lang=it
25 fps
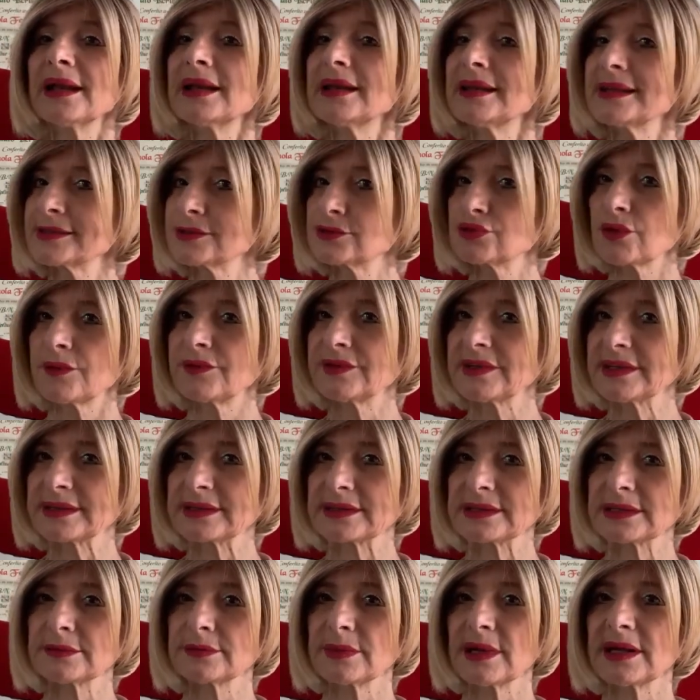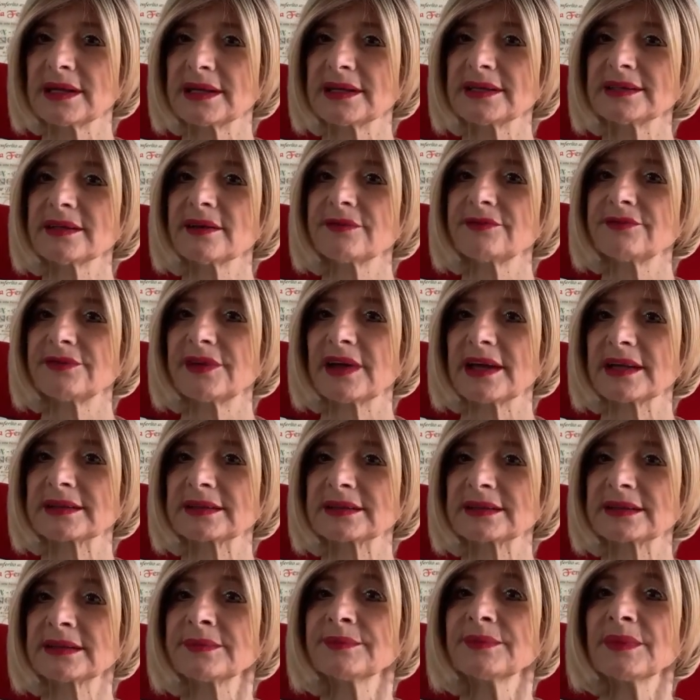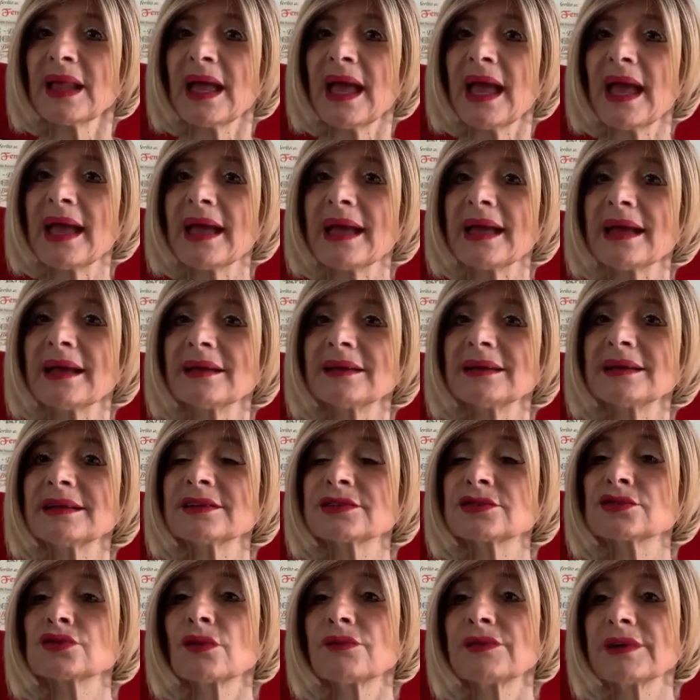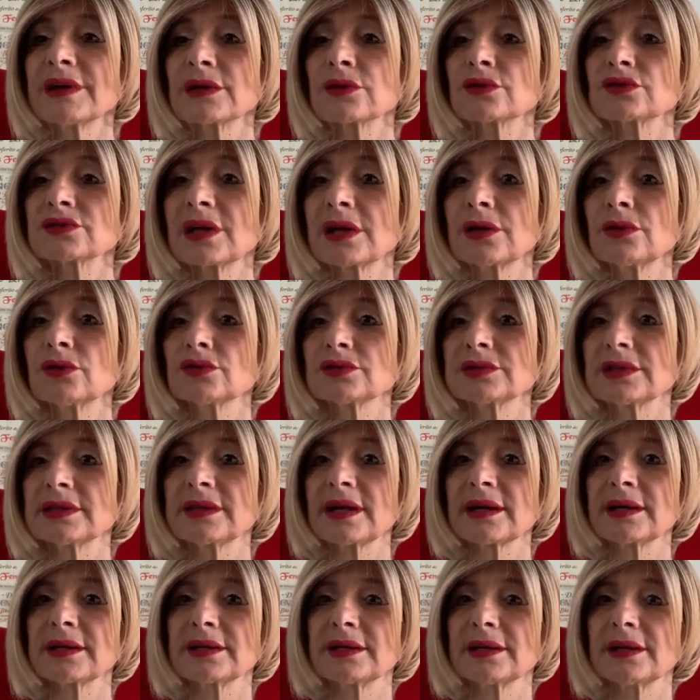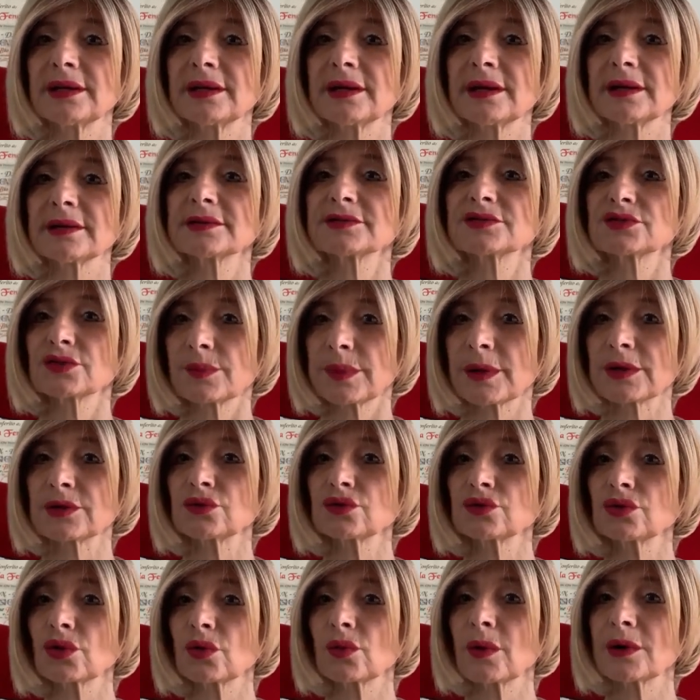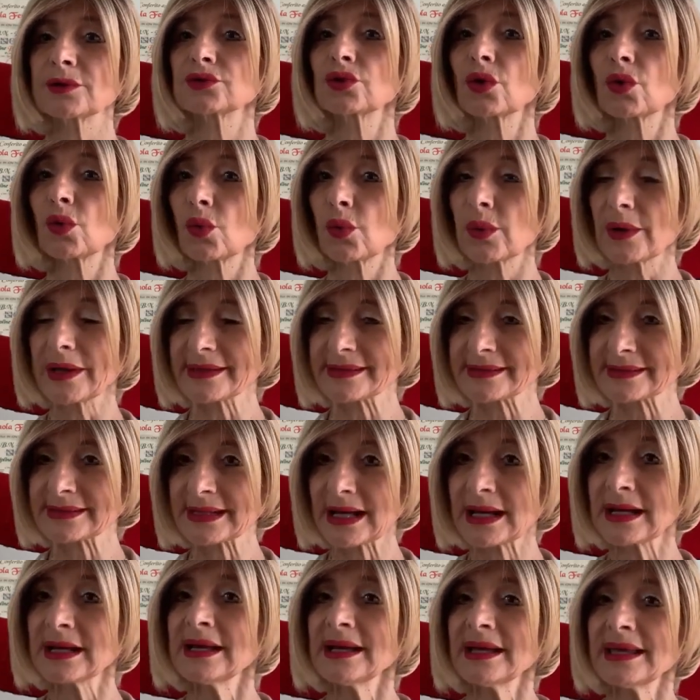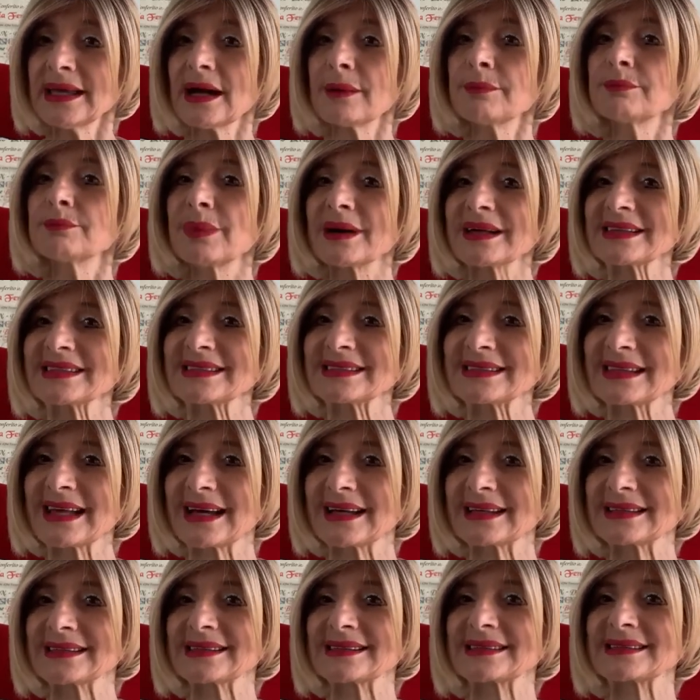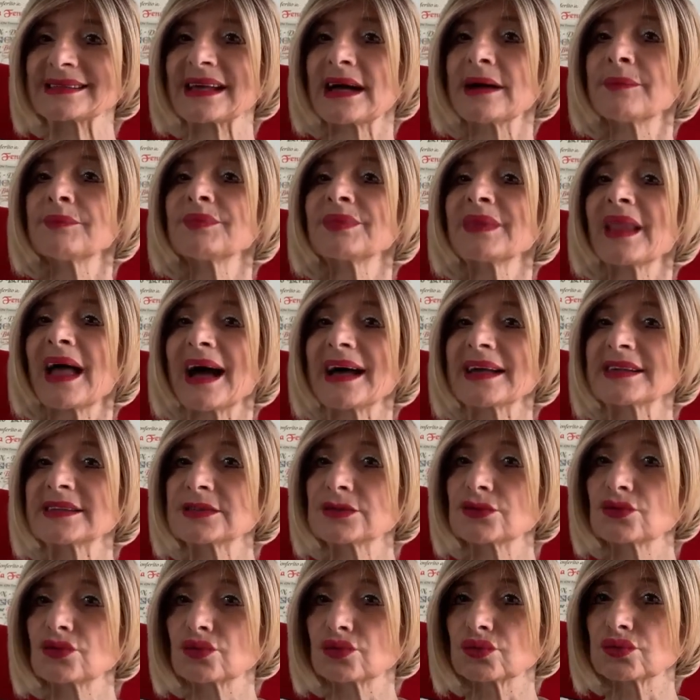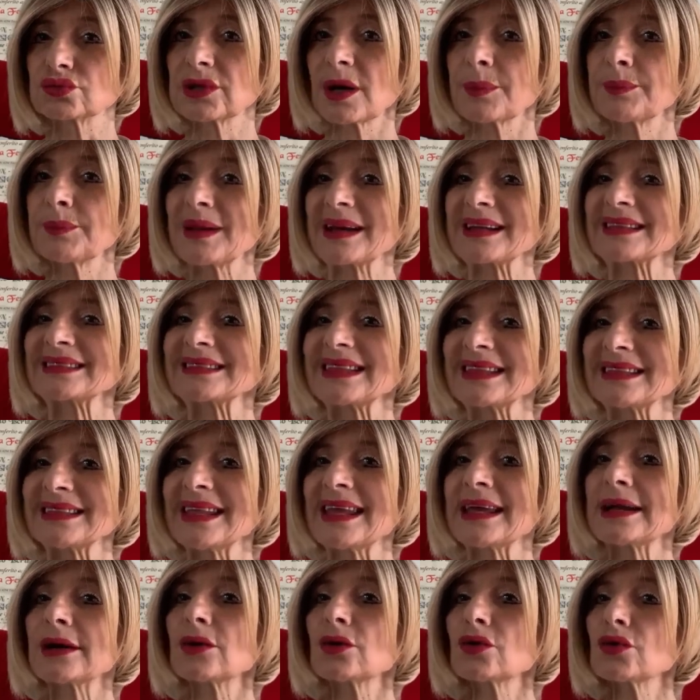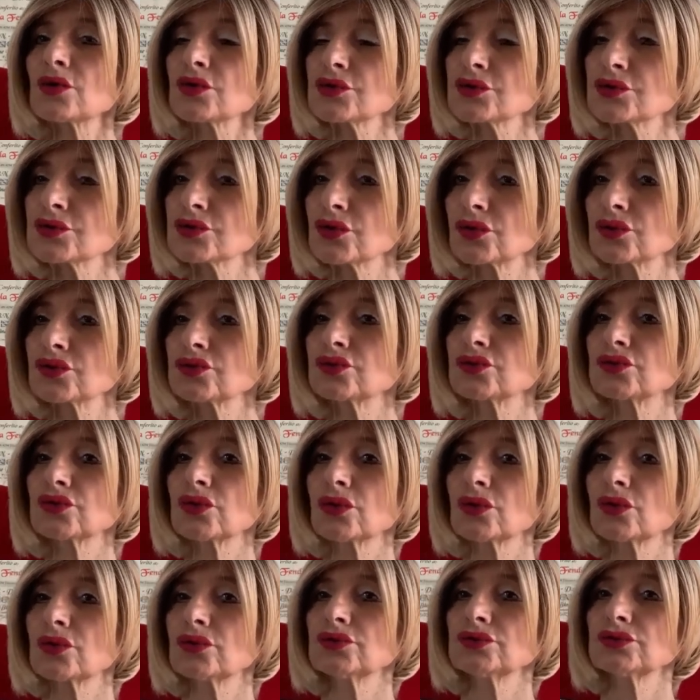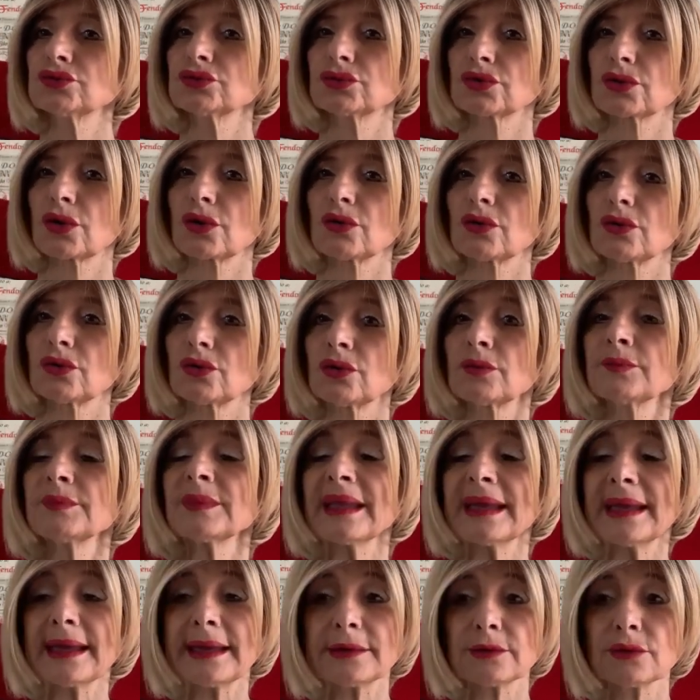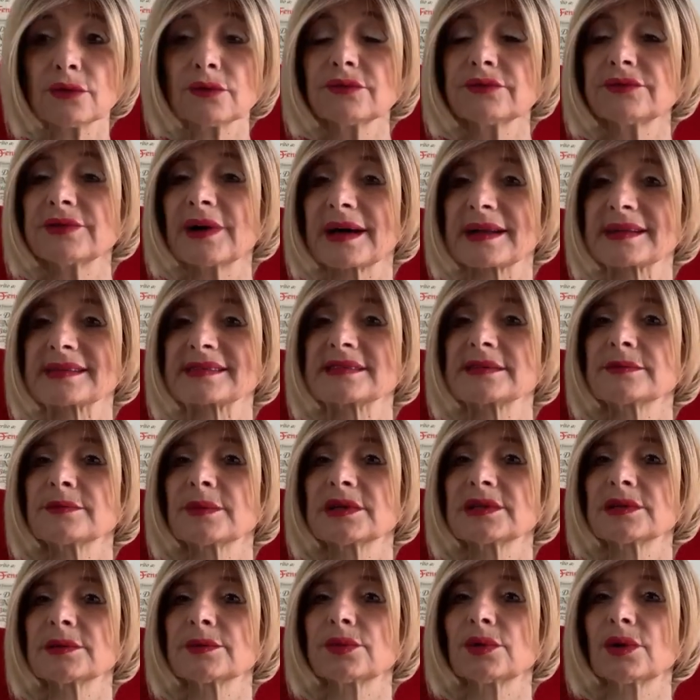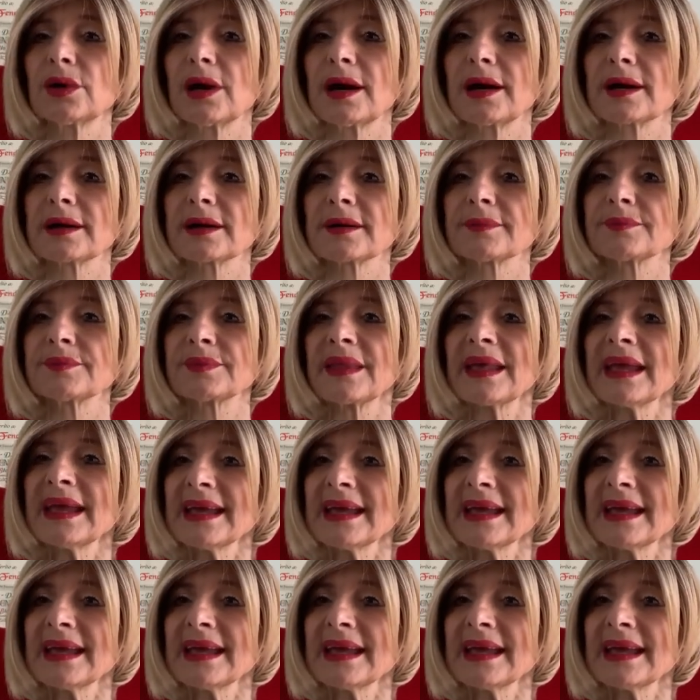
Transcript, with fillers: le sue vittime, in effetti, è il suo vero tallone d'Achille, soprattutto quando questa è abbastanza astuta per tenerlo sotto controllo e non farsi manipolare.